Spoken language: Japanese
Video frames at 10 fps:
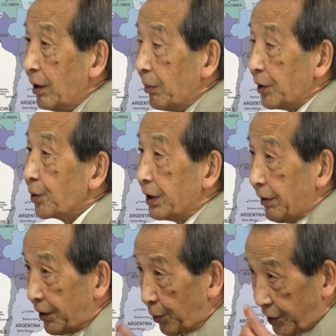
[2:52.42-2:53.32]
まあ、4機
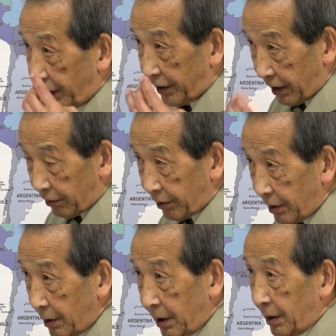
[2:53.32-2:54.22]
は通したっている、
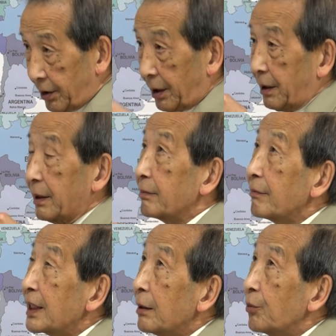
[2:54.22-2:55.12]
それからね
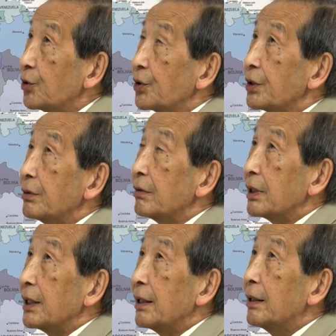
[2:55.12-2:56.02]
もう一ついるのは
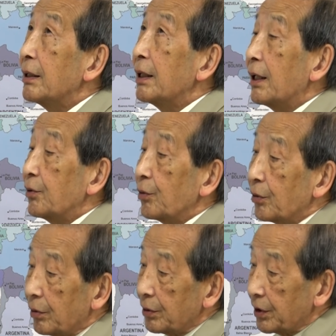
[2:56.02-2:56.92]
ねあの
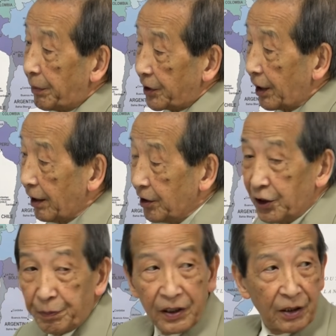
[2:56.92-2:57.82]
これでやっぱ着艦に
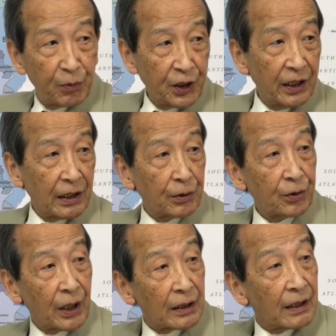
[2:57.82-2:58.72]
失敗してボシャンやるこ
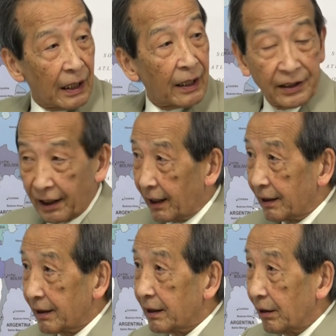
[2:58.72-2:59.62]
とがあるから着
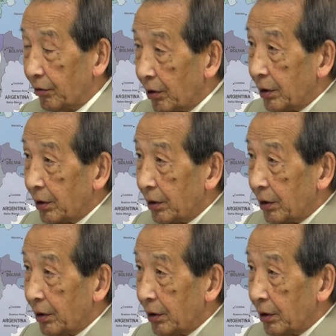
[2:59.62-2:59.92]
艦にあの